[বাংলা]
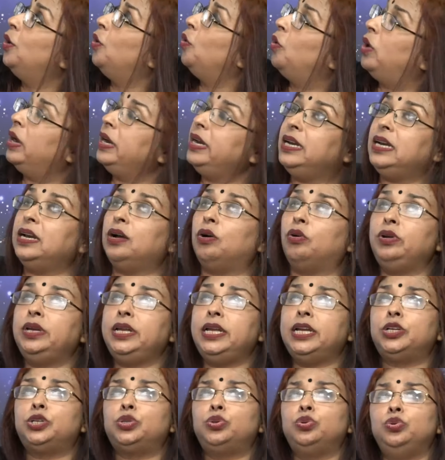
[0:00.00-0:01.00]
ওখানে না
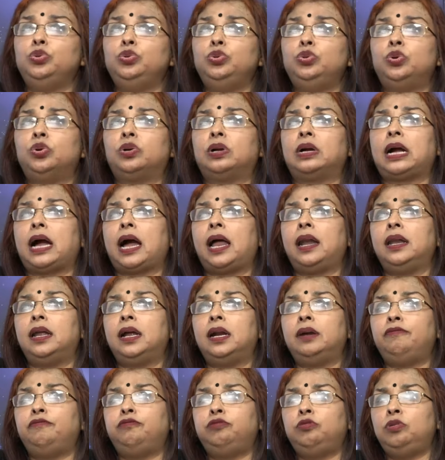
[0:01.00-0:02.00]
অনেক সুন্দর
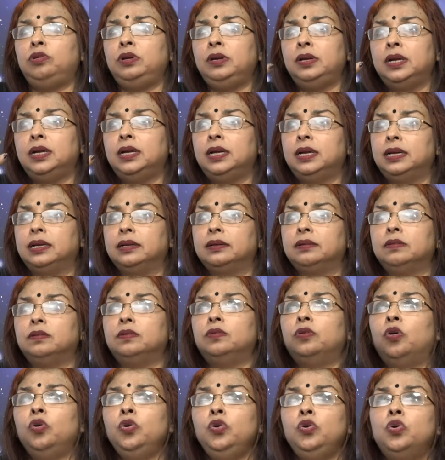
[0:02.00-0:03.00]
কালারফুল
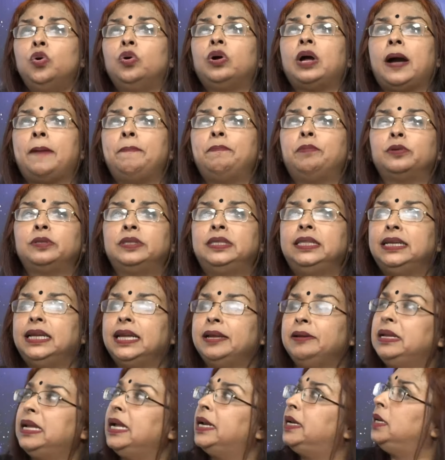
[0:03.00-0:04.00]
অন্য কাপড় থেকে
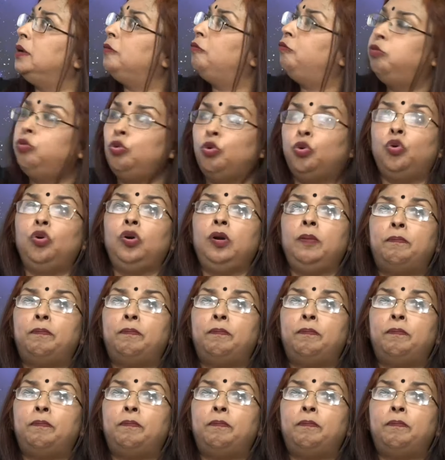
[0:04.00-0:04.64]
কেটে ফুল